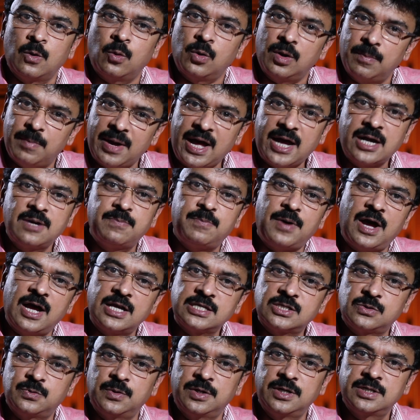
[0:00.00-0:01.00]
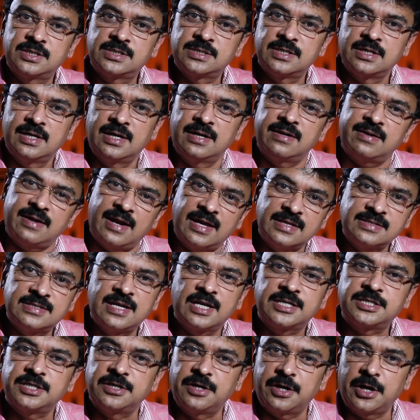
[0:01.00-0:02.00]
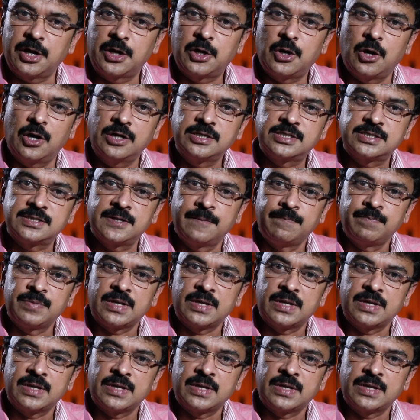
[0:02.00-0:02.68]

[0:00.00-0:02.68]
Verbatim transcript: உங்கள் பேங்க் பாஸ்வேர்ட்ஸ் ட்ரான்சாக்ஷன் ரெக்கார்ட்ஸ்